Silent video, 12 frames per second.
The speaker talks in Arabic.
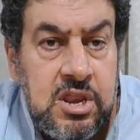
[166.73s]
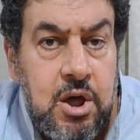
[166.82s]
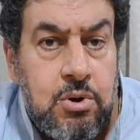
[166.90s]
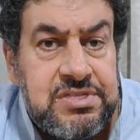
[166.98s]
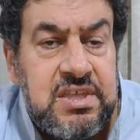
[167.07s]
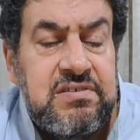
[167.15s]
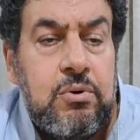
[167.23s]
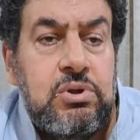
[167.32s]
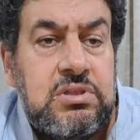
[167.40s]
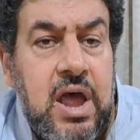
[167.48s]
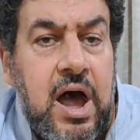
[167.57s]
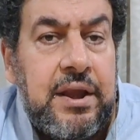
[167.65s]
لو انت
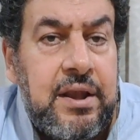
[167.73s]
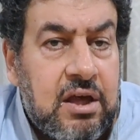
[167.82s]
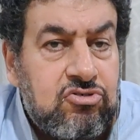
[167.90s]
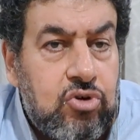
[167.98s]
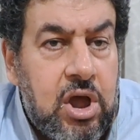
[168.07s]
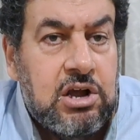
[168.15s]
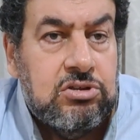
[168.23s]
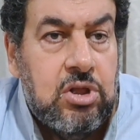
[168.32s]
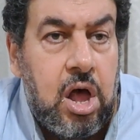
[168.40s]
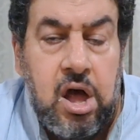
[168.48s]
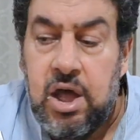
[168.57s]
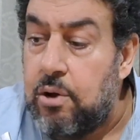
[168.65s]
زودتها على النار شويه
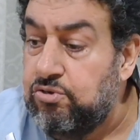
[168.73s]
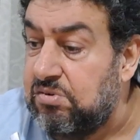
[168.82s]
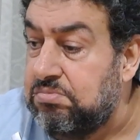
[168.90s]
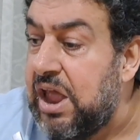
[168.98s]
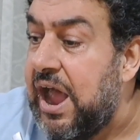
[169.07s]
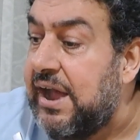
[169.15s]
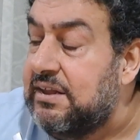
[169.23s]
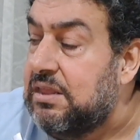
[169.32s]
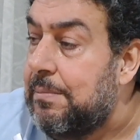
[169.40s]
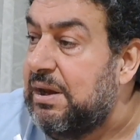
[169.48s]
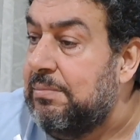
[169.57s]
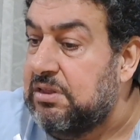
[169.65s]
كتار او سبتها
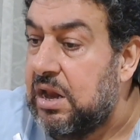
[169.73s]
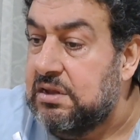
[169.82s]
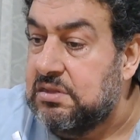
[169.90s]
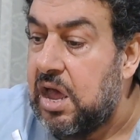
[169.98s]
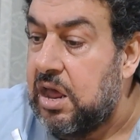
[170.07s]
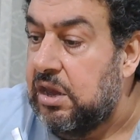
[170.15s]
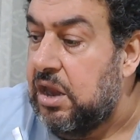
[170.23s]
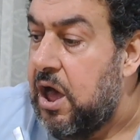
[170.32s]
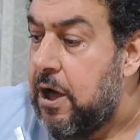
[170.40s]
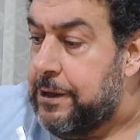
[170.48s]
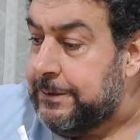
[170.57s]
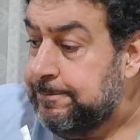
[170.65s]
حتى بعد ما طلعتها على
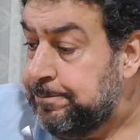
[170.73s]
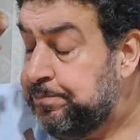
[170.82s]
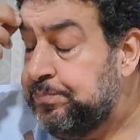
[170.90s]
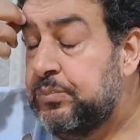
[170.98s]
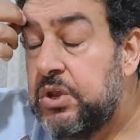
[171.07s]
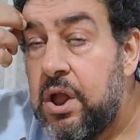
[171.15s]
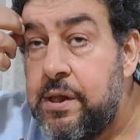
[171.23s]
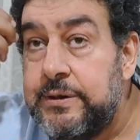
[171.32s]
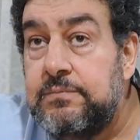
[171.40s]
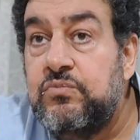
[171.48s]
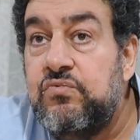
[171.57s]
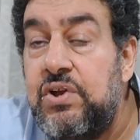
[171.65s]
النار دايما ايدك فيها
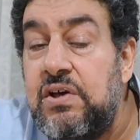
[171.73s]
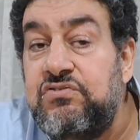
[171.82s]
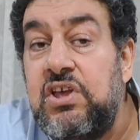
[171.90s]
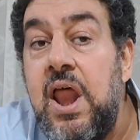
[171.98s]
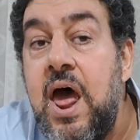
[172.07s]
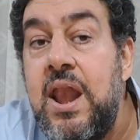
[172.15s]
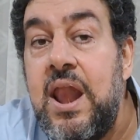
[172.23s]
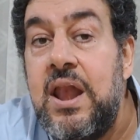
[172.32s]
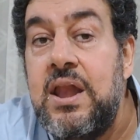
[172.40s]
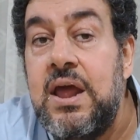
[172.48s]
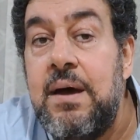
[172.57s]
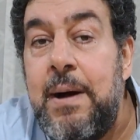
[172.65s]
في نفس الهله
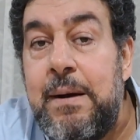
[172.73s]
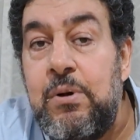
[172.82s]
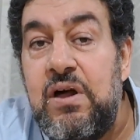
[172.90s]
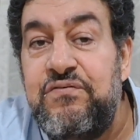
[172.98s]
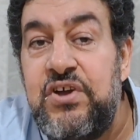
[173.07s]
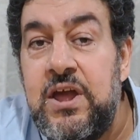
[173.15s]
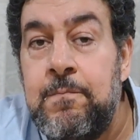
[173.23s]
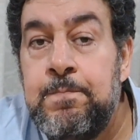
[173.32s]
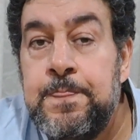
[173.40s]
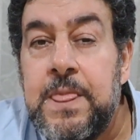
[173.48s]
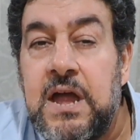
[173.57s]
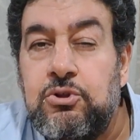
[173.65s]
اللي هي معموله فيه
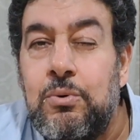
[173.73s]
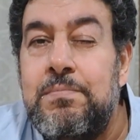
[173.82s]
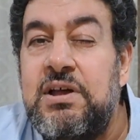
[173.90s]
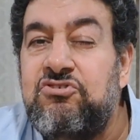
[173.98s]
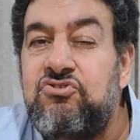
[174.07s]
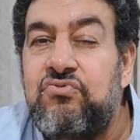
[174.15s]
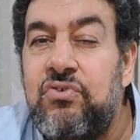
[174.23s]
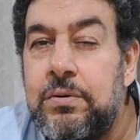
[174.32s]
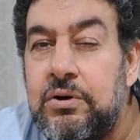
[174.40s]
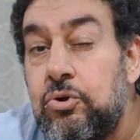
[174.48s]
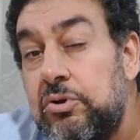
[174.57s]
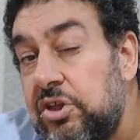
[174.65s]
هتقوم مشف
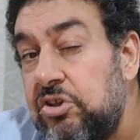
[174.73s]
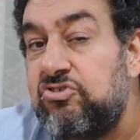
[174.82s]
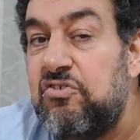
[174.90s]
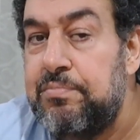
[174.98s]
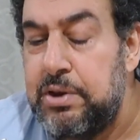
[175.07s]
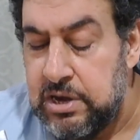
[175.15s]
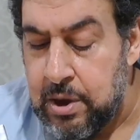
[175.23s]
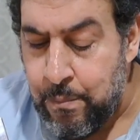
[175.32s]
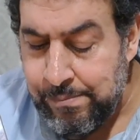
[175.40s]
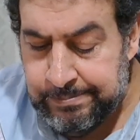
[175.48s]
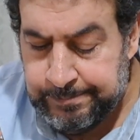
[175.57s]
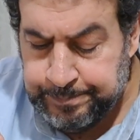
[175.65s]
تنشف منه
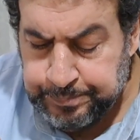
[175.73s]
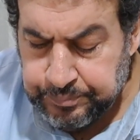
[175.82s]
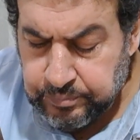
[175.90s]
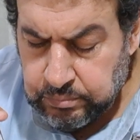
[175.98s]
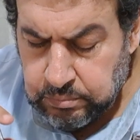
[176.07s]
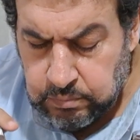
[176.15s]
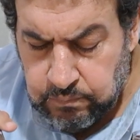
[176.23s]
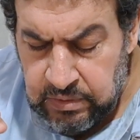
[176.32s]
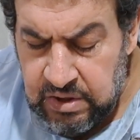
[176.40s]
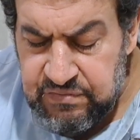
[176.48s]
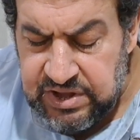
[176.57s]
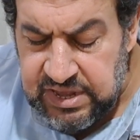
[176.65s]

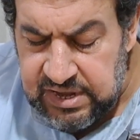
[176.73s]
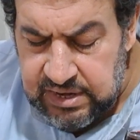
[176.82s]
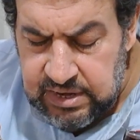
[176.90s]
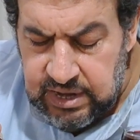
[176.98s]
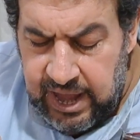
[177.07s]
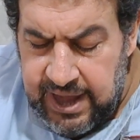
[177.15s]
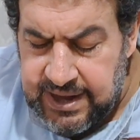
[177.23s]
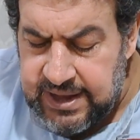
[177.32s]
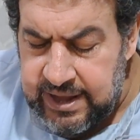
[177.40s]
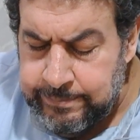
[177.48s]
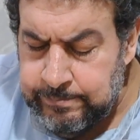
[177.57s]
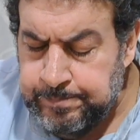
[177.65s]
فدي
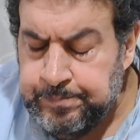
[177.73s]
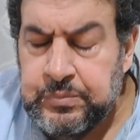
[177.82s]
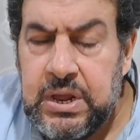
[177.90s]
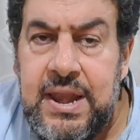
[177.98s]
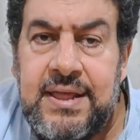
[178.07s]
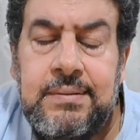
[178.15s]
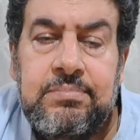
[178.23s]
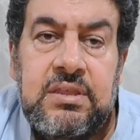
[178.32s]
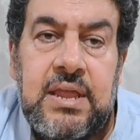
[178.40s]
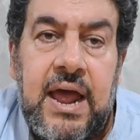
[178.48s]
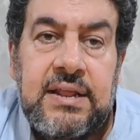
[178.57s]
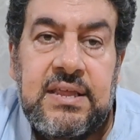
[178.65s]
حاجه لازم
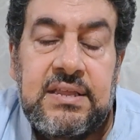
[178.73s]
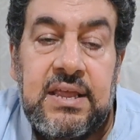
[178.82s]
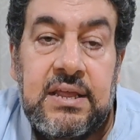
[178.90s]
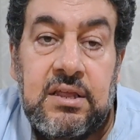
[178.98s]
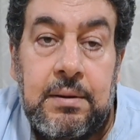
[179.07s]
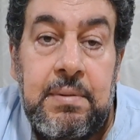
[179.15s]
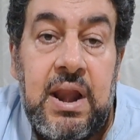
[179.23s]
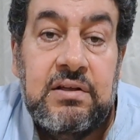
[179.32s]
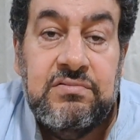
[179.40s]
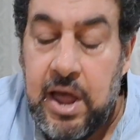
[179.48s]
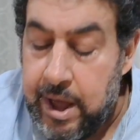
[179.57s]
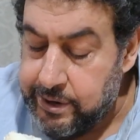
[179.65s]
تعملها
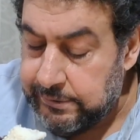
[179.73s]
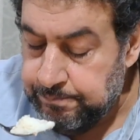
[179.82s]
صح